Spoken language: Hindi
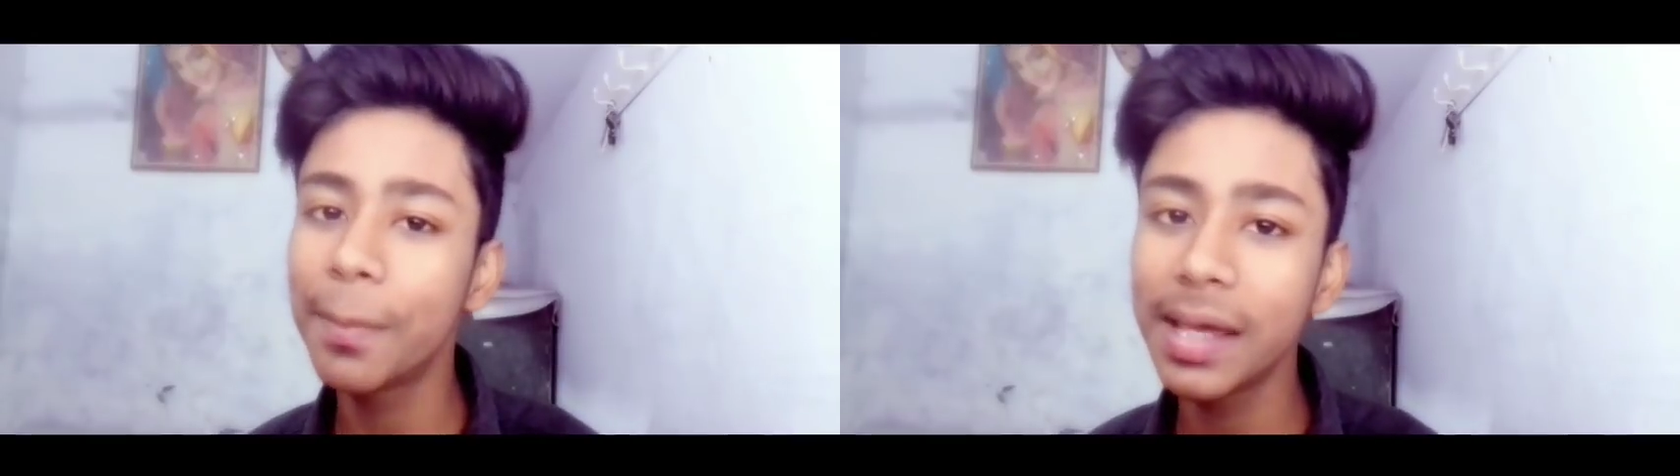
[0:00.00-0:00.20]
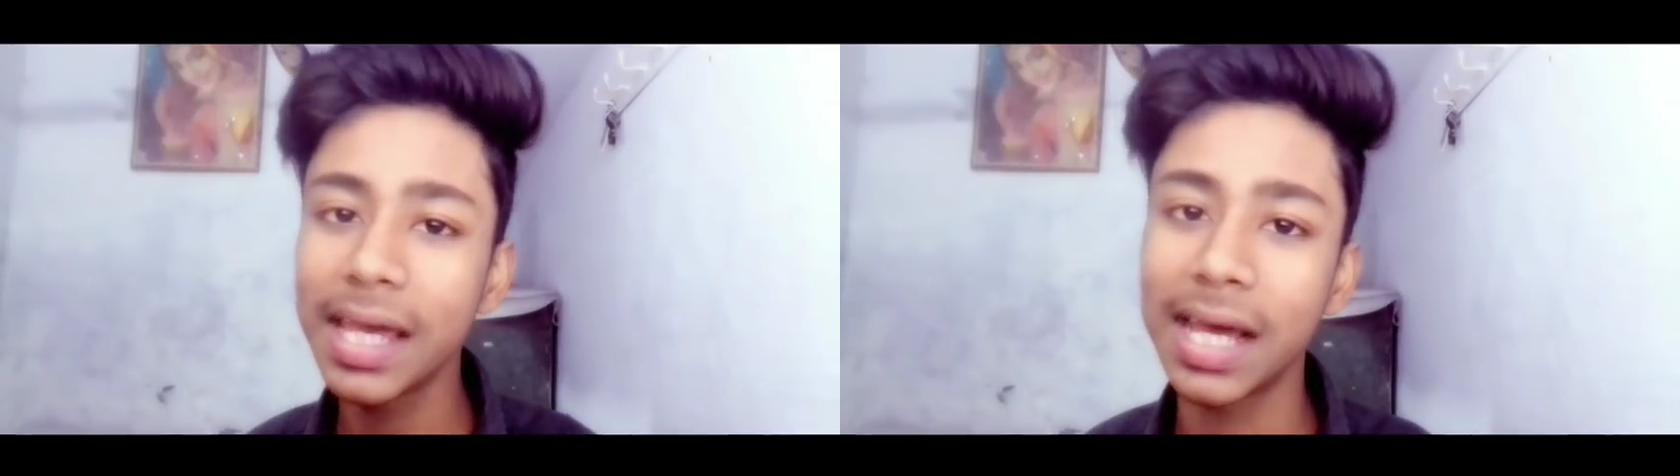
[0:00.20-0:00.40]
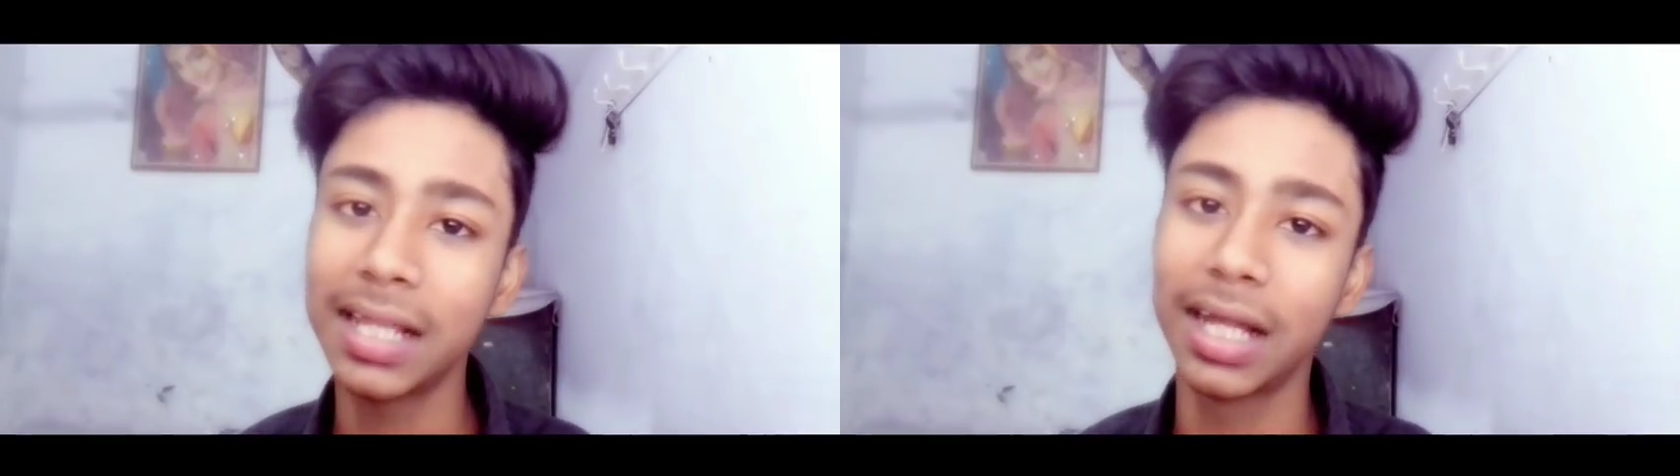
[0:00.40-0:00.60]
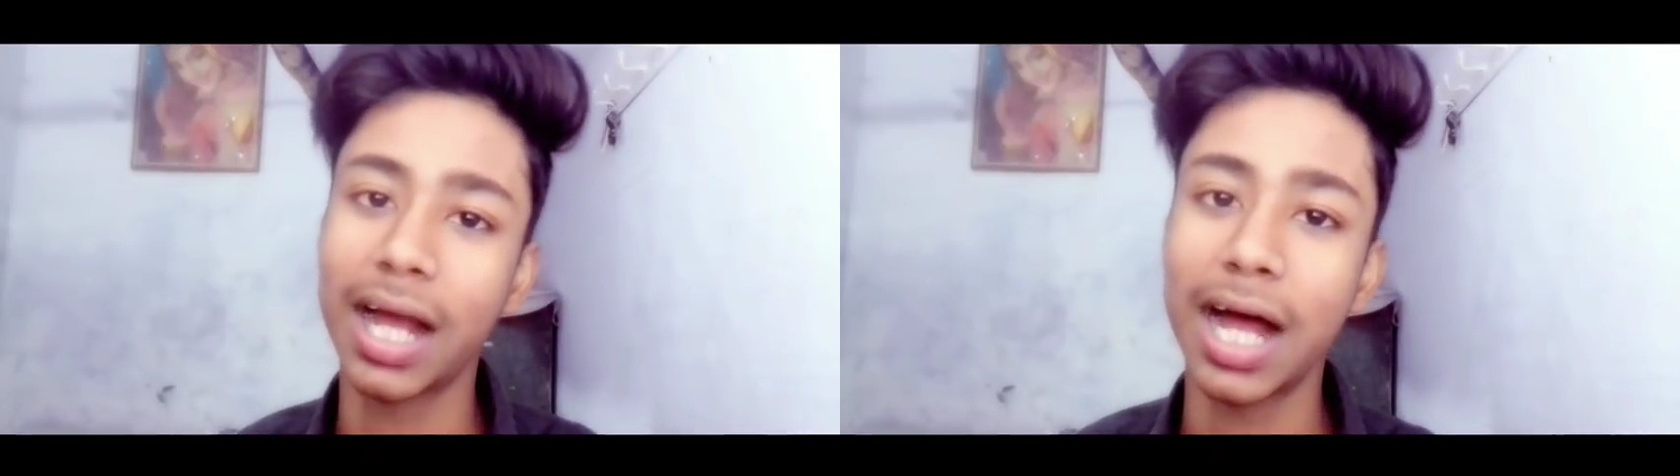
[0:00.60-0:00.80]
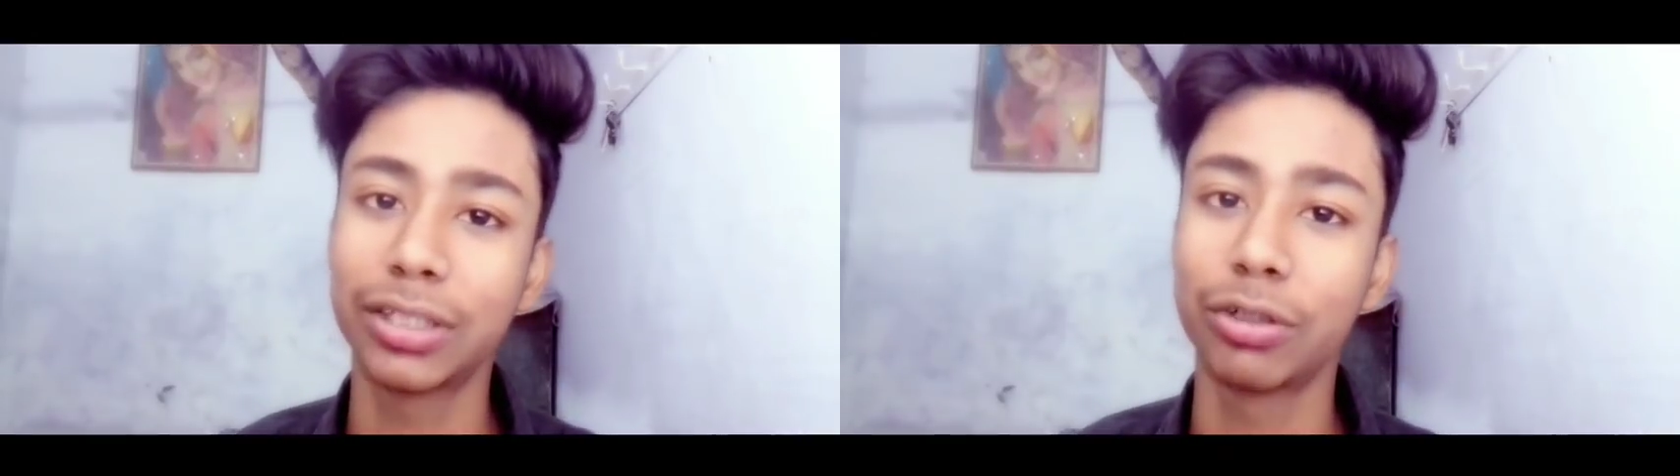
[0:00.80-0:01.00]
बेहद
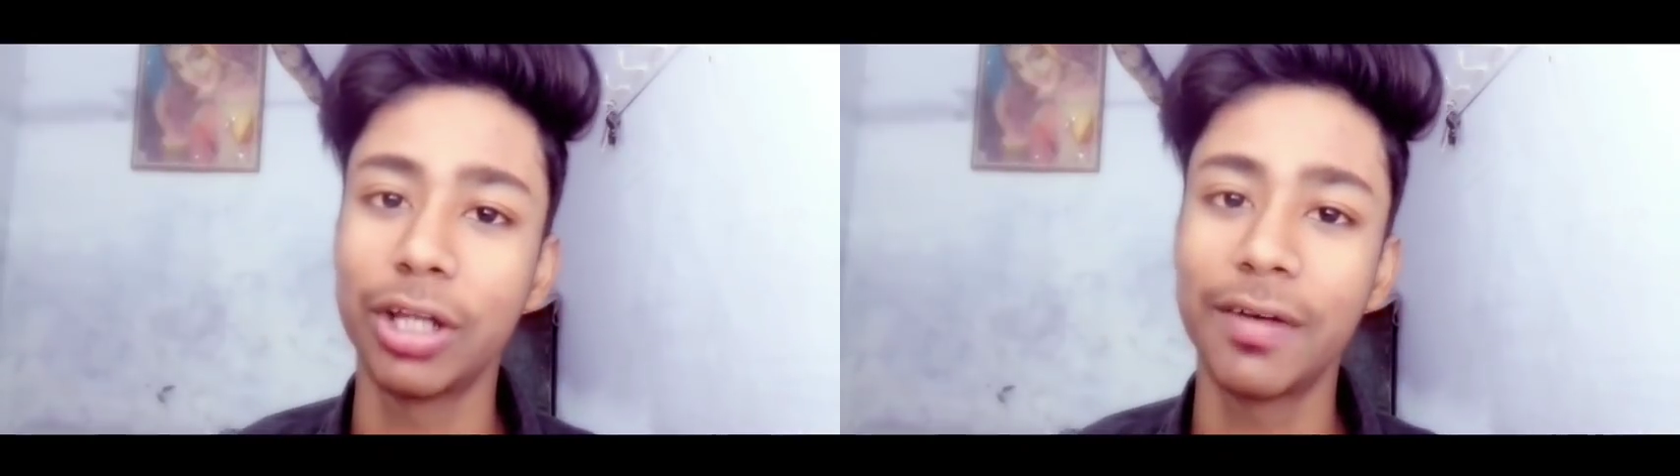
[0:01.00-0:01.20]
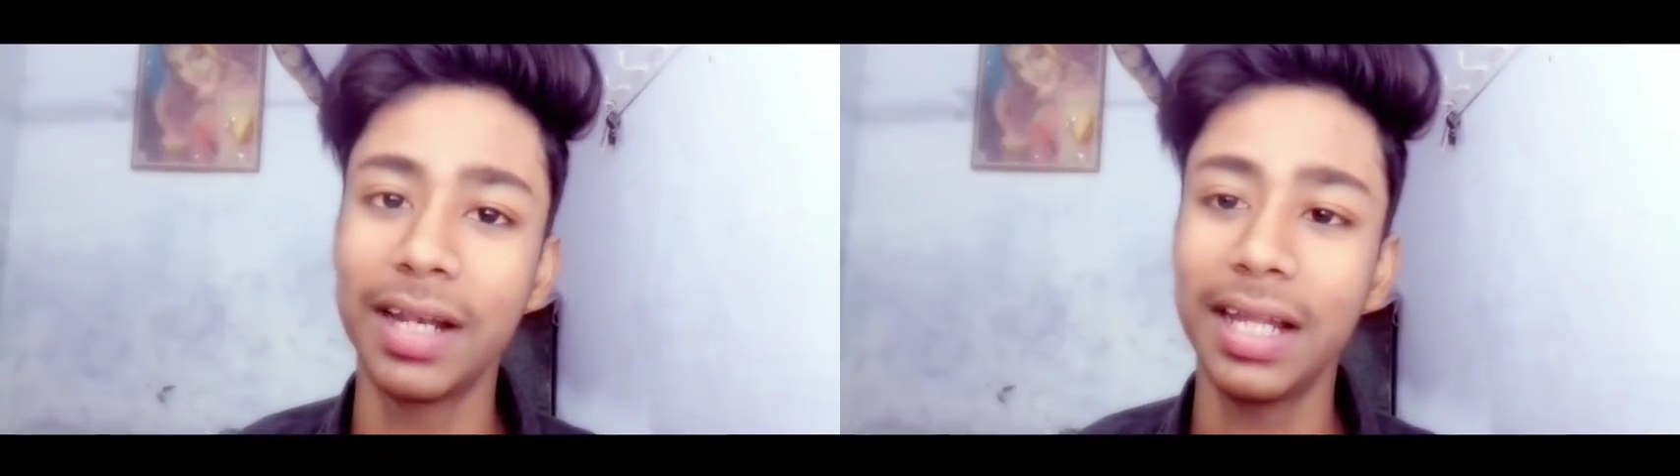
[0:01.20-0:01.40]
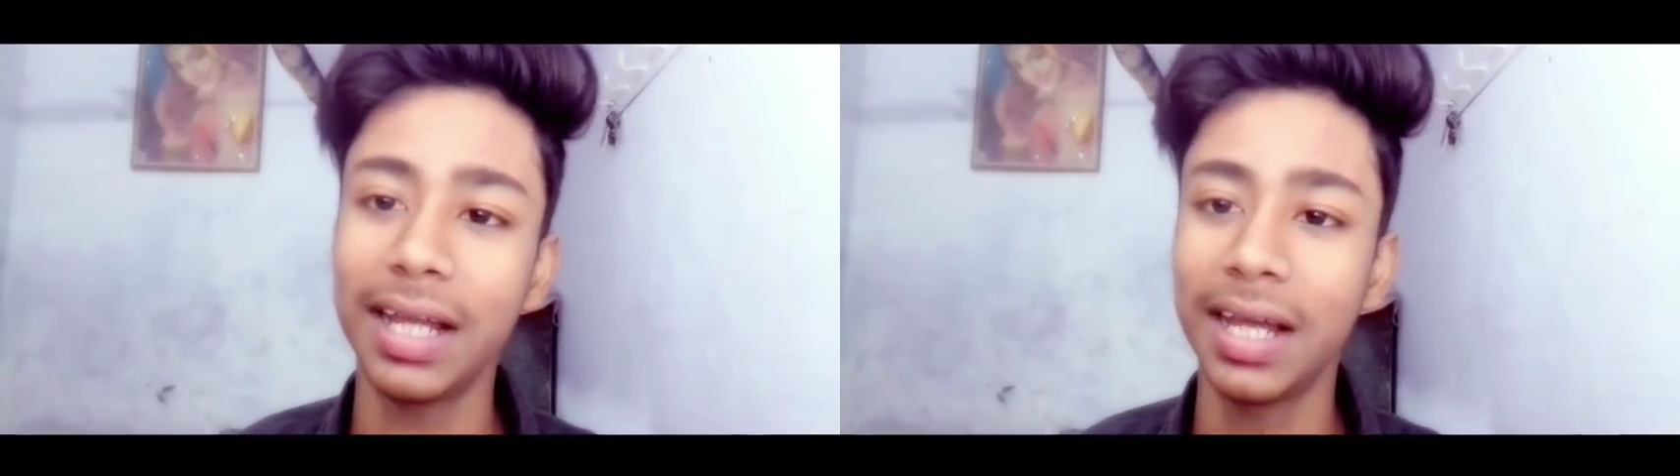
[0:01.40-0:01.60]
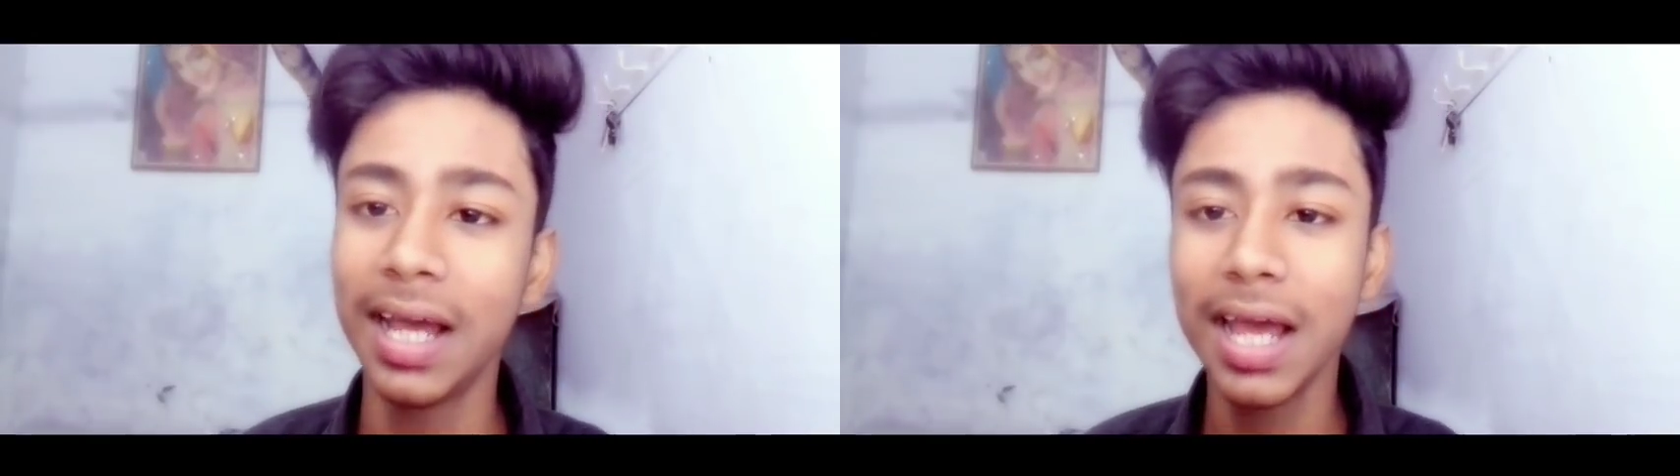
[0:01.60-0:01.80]
खास होने वाली है